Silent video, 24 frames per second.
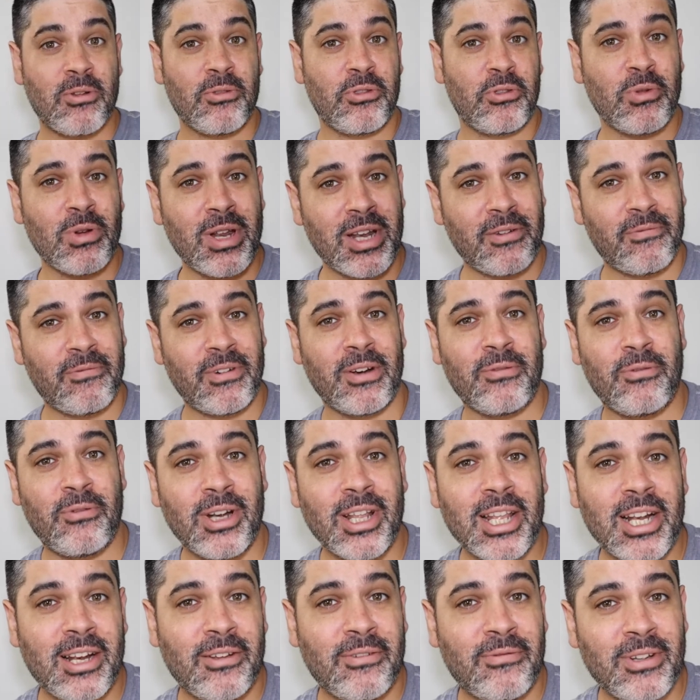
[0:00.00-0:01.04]
continuare a far
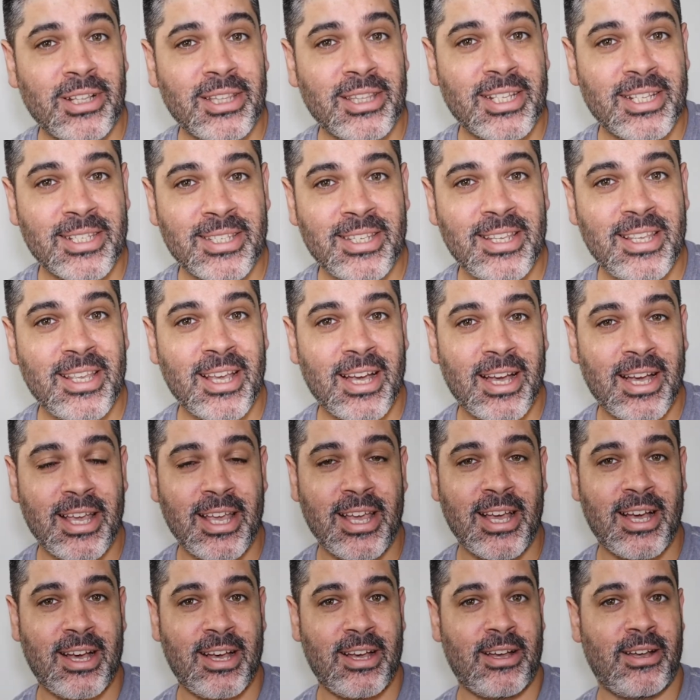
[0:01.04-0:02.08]
volare la fantasia
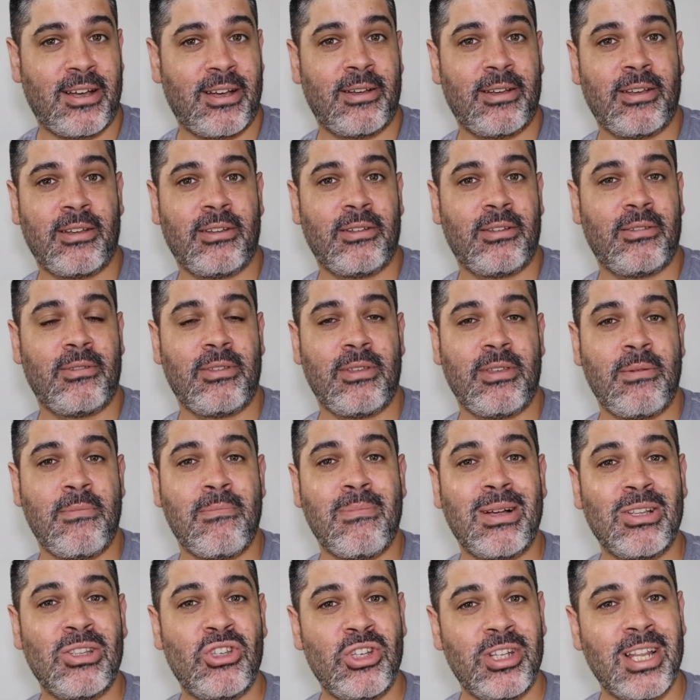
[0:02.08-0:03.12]
e a
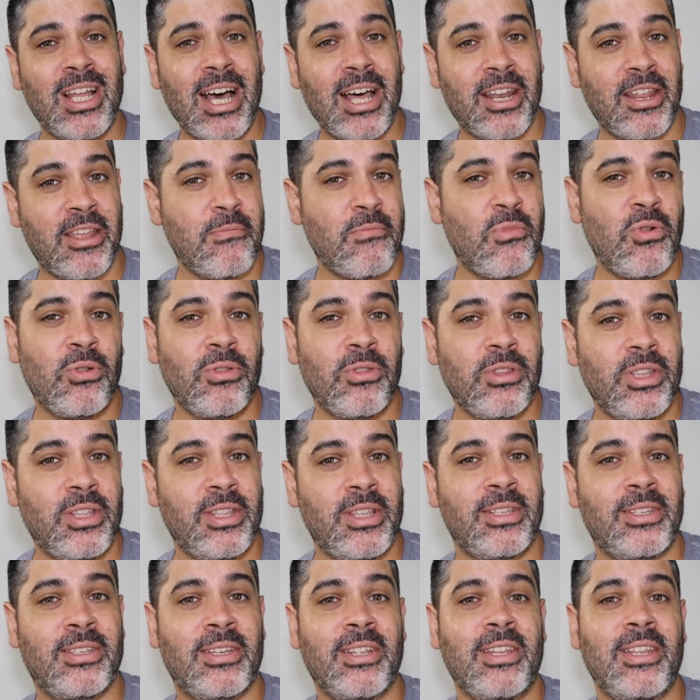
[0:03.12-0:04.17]
immaginare i mondi
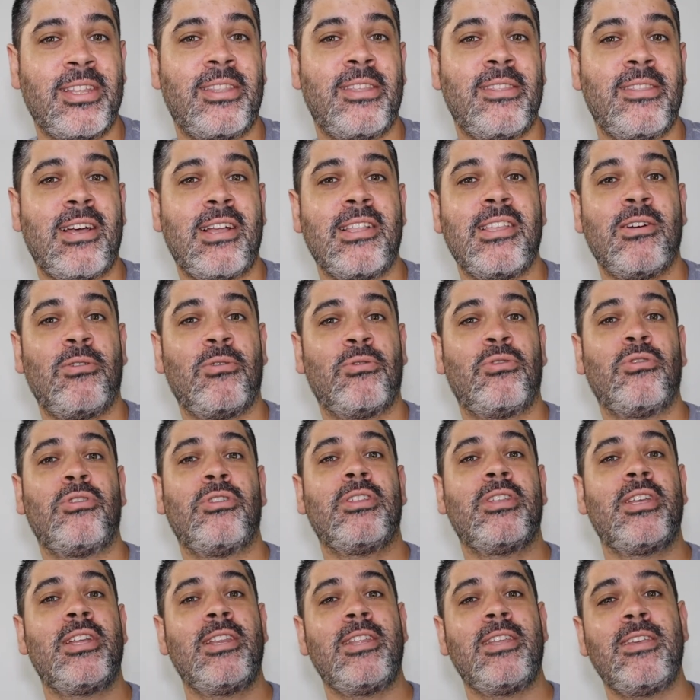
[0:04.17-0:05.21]
descritti dagli
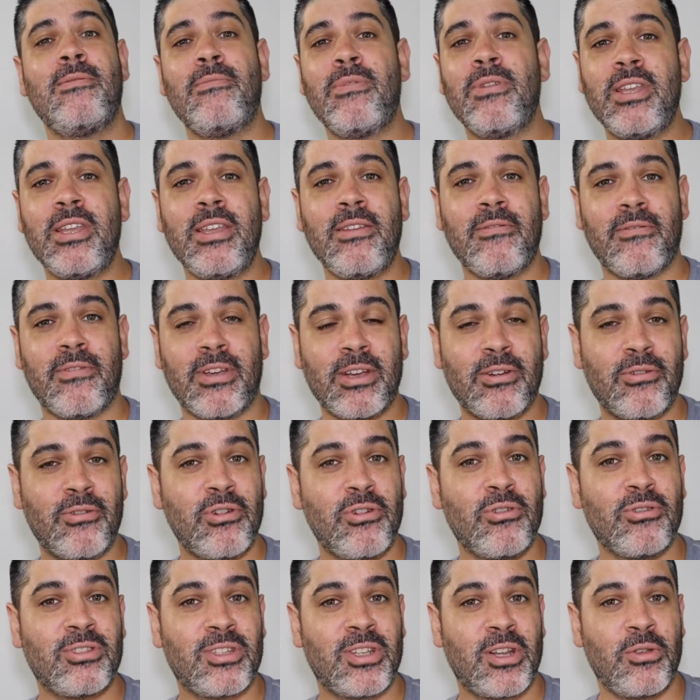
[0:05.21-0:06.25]
autori dei libri, vengono
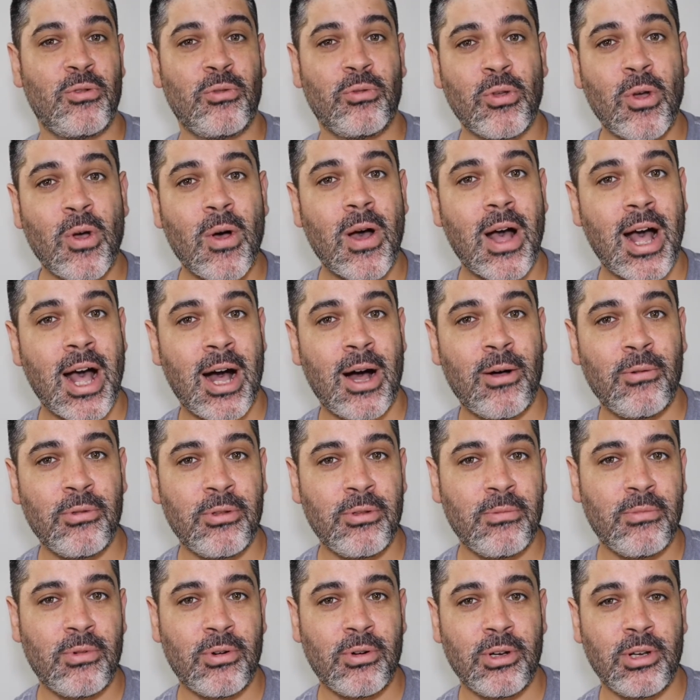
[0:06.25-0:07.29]
in nostro aiuto
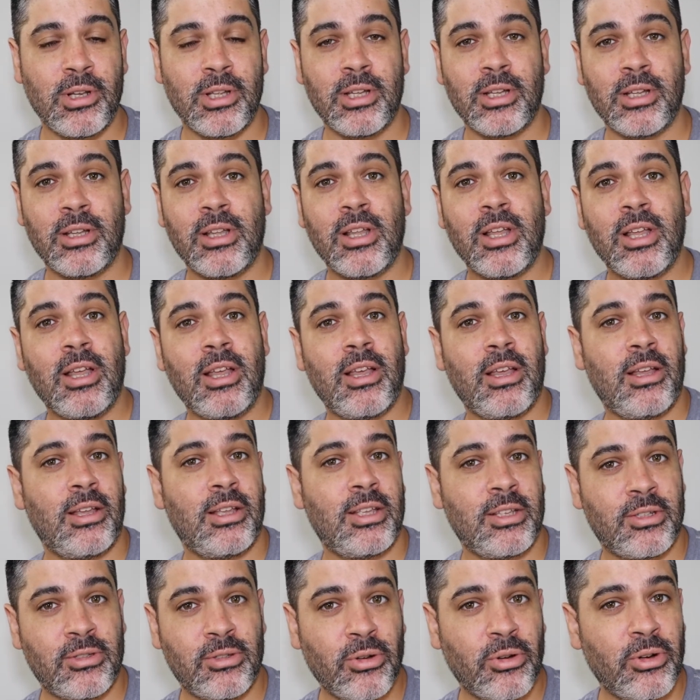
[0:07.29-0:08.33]
Audible
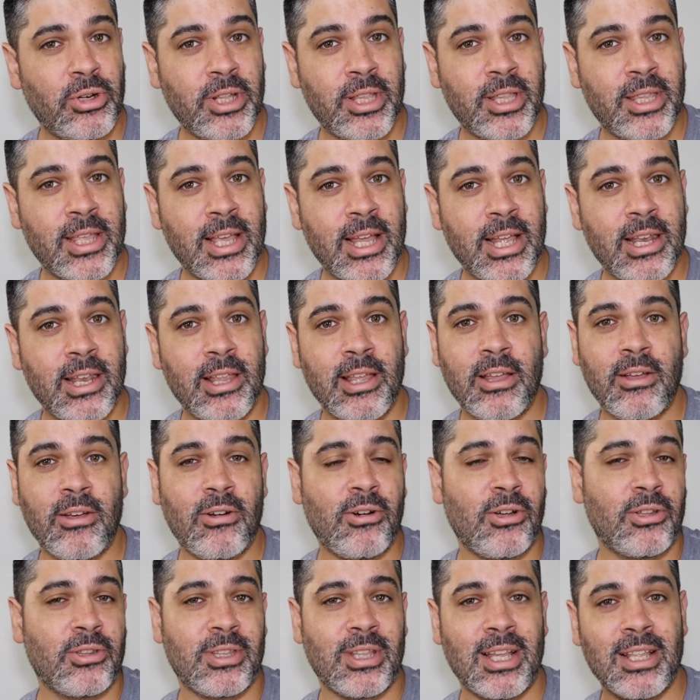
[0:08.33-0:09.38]
Storytel
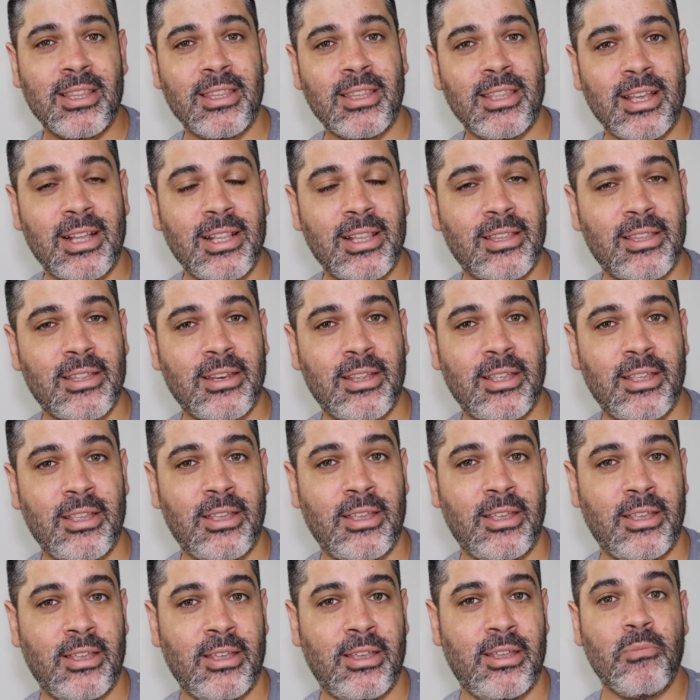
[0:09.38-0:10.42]
o tanti
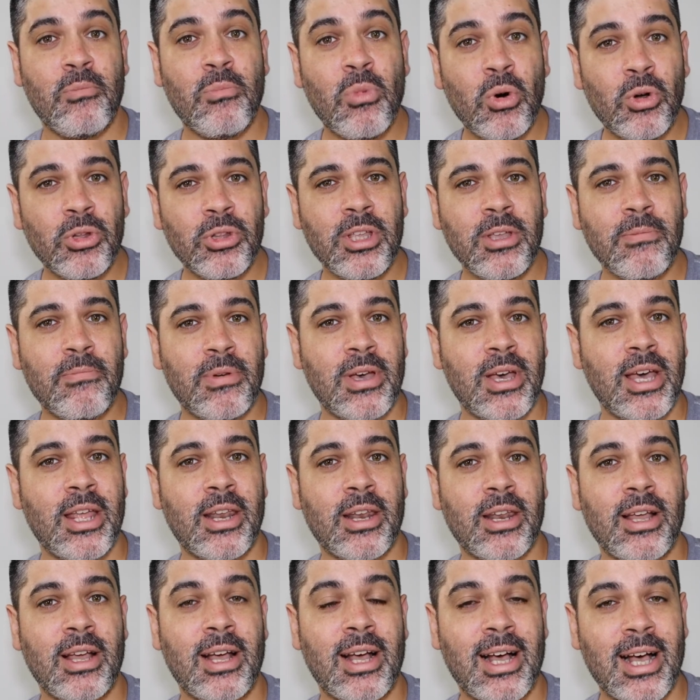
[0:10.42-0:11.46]
altri modi
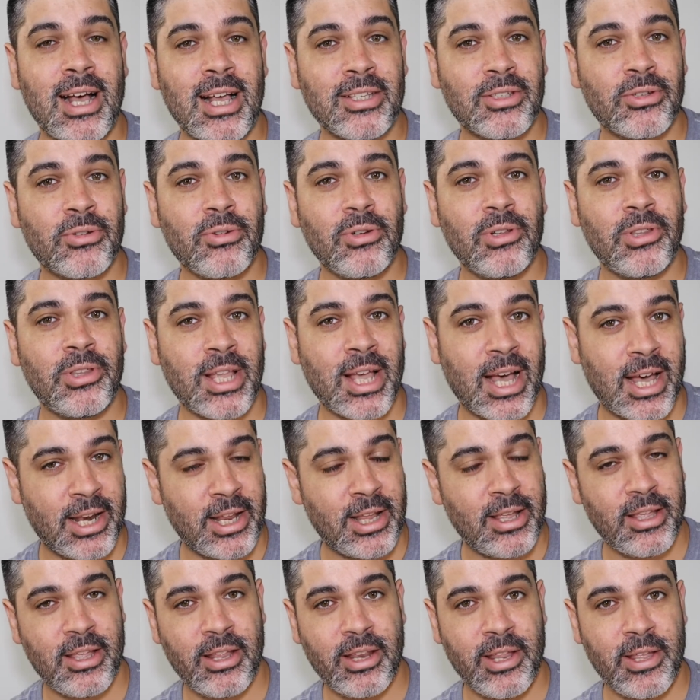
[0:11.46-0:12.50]
per
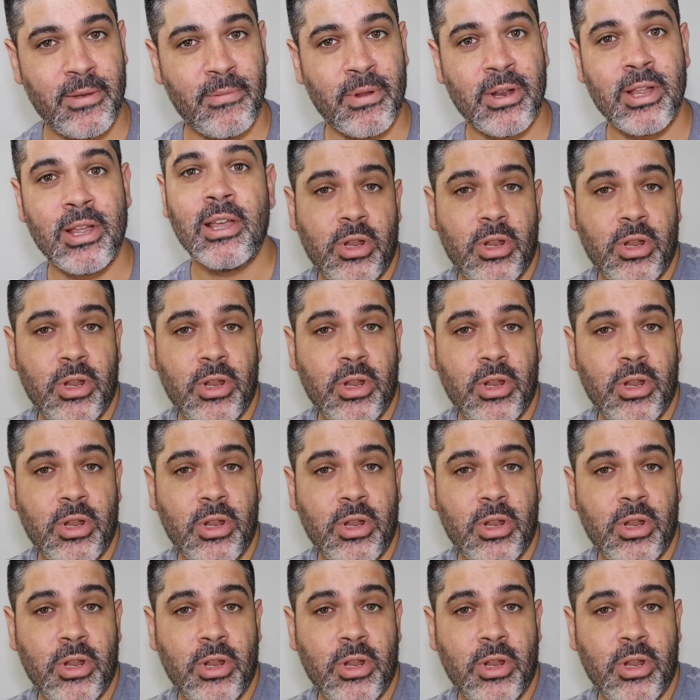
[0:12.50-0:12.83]
ascoltare i libri.